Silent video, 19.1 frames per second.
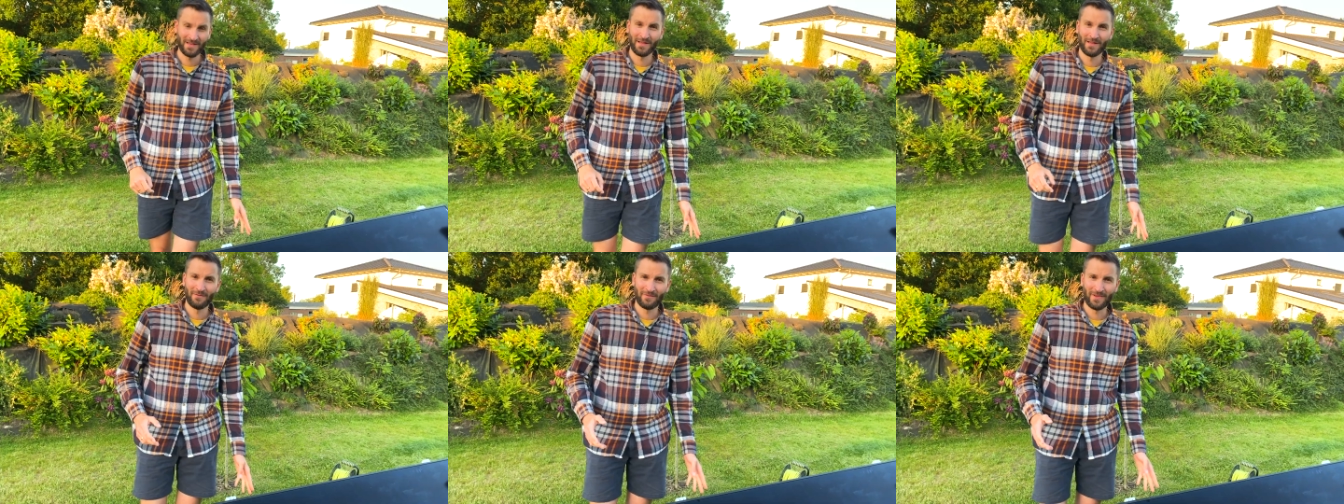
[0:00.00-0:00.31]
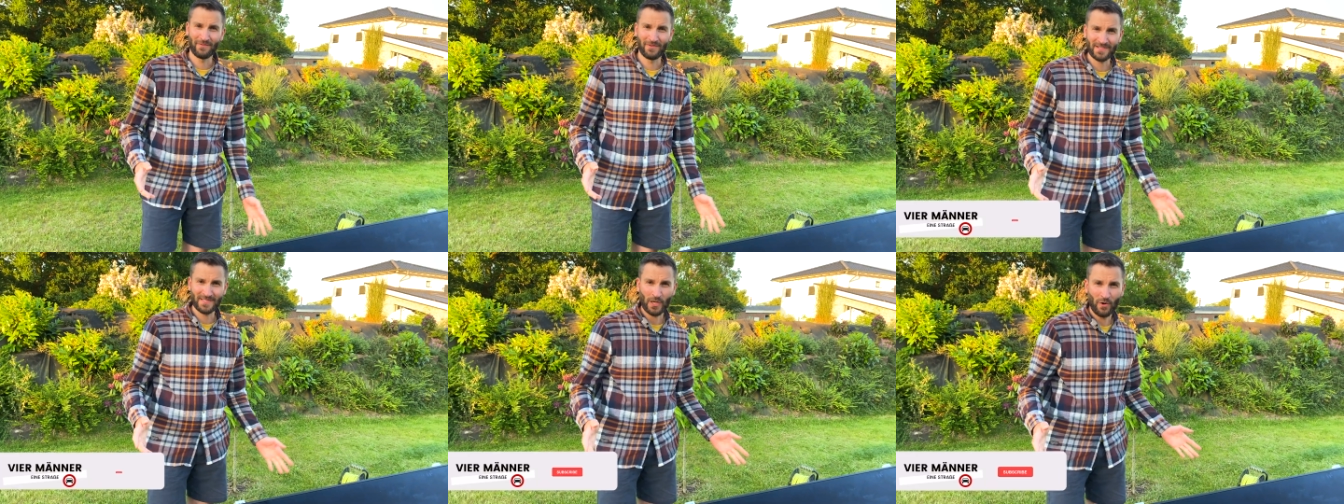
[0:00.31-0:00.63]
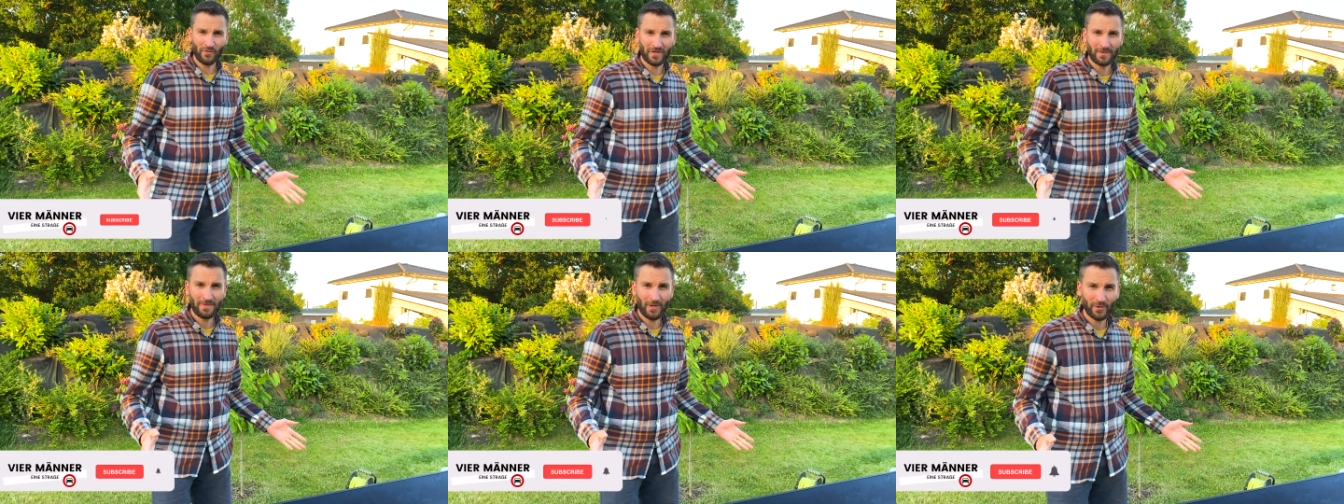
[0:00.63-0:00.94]
Wie wir das
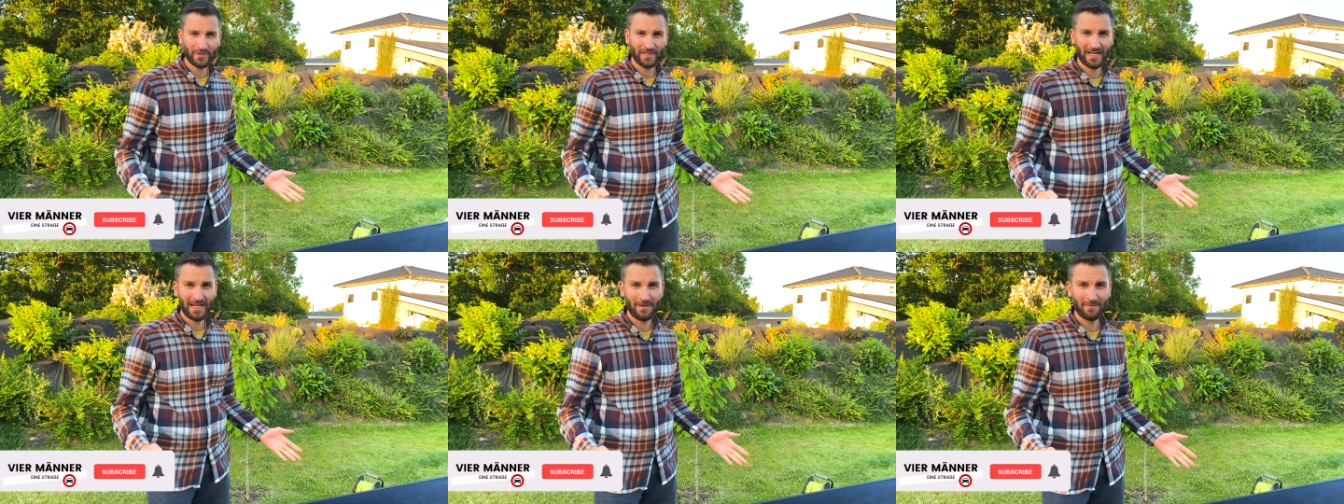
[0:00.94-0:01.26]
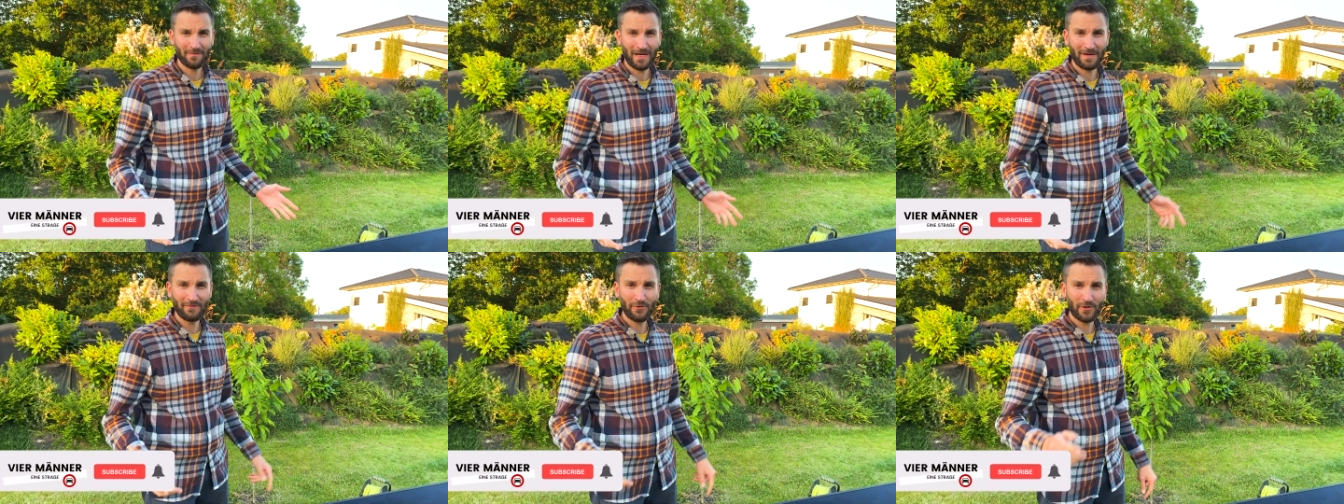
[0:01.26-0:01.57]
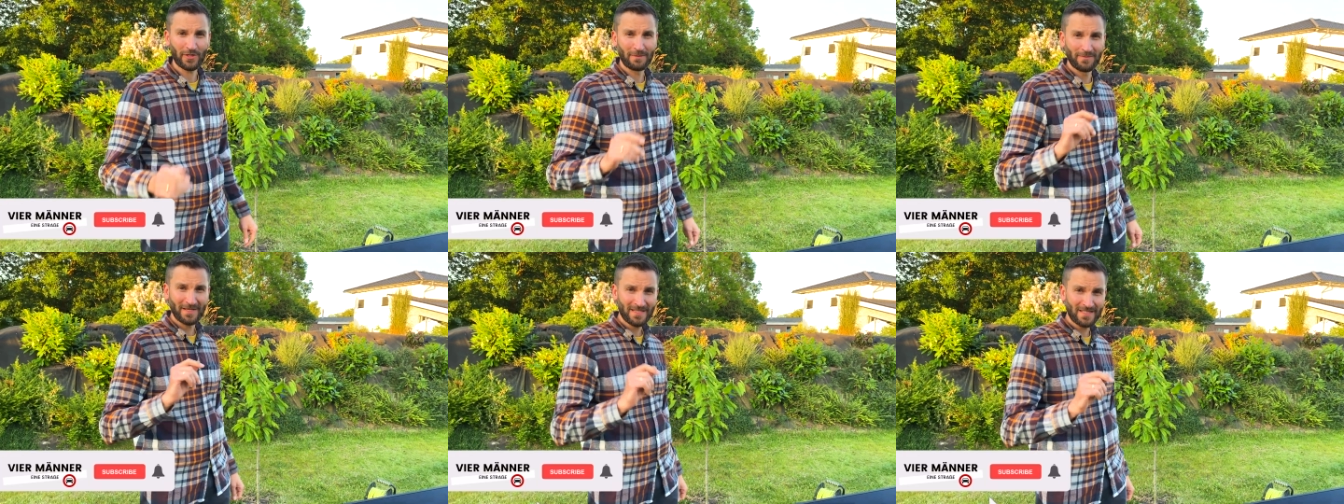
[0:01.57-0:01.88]
aufgebaut haben, haben wir
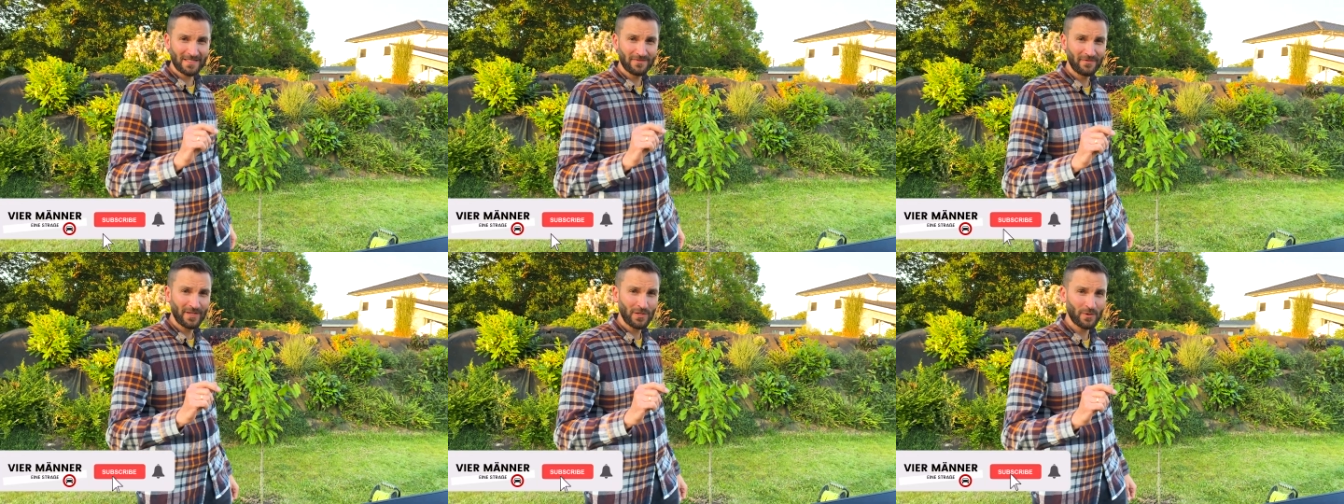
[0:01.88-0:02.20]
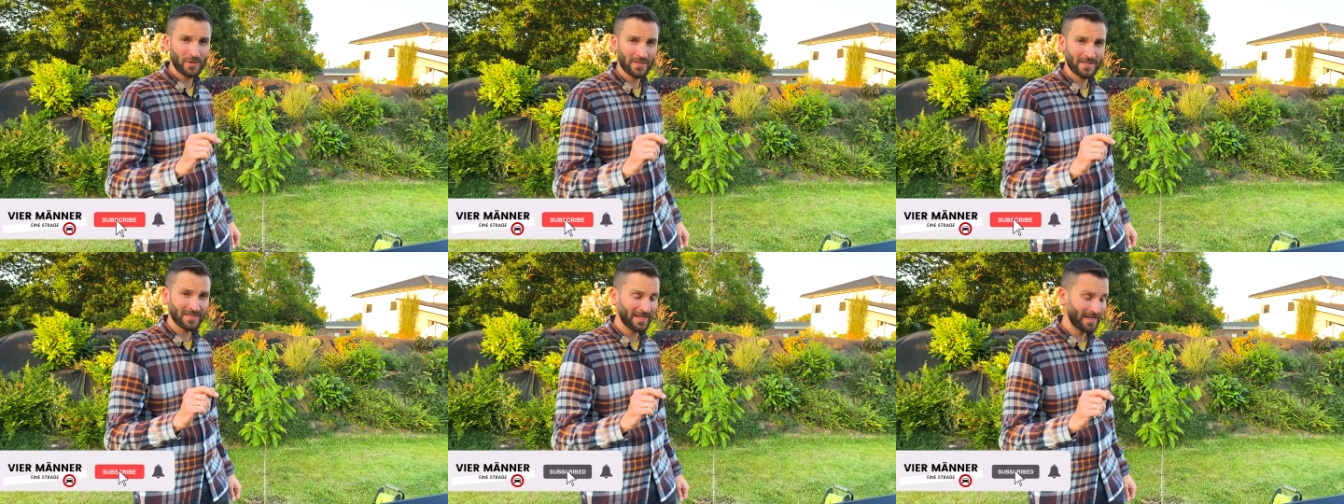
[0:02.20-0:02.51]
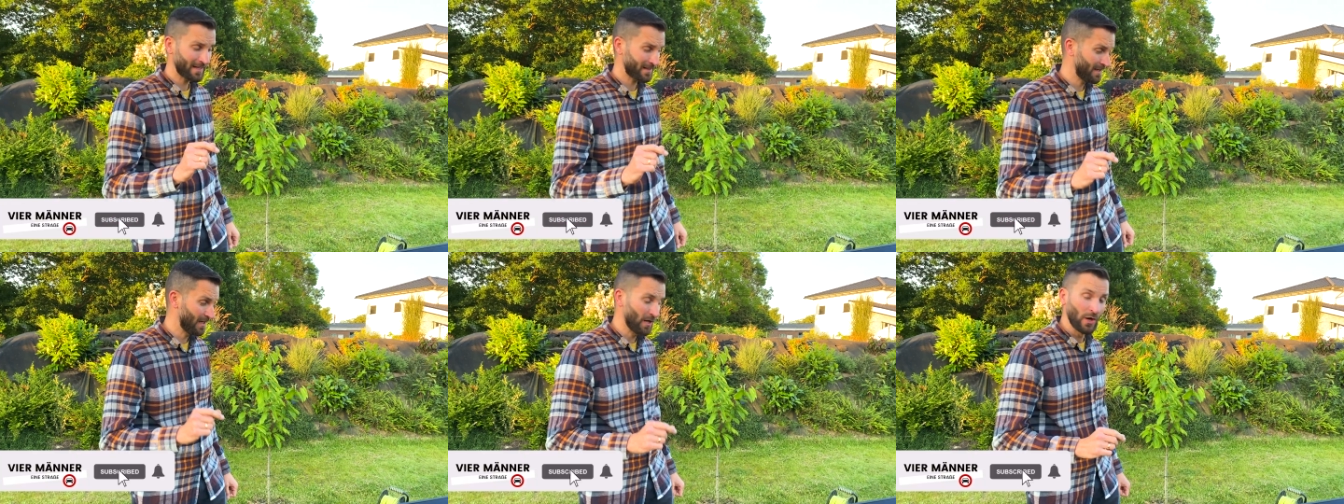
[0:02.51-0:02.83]
euch im letzten Video
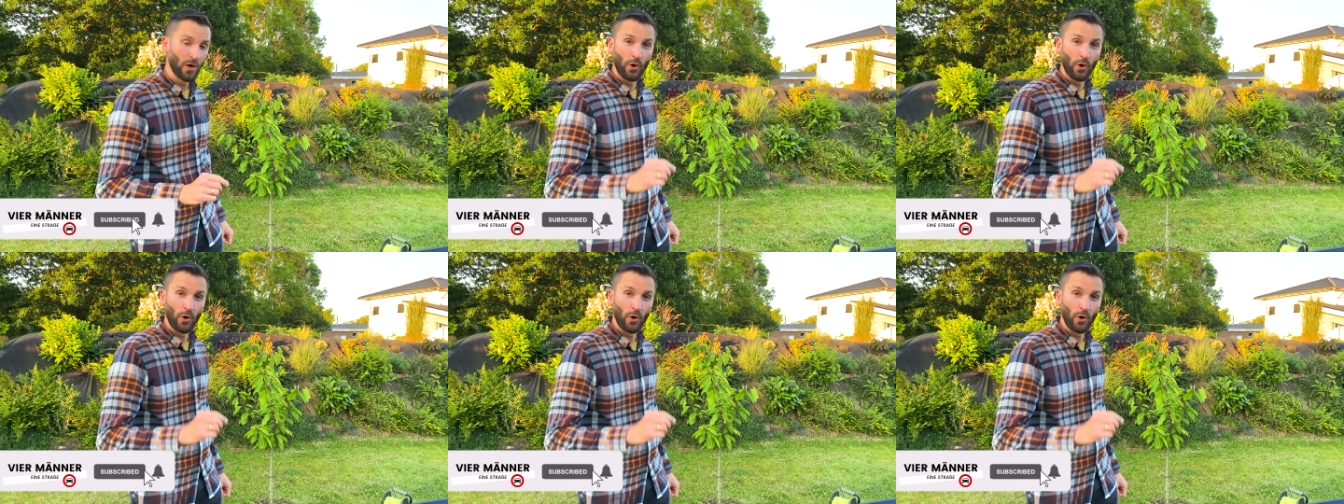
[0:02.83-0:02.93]
gezeigt.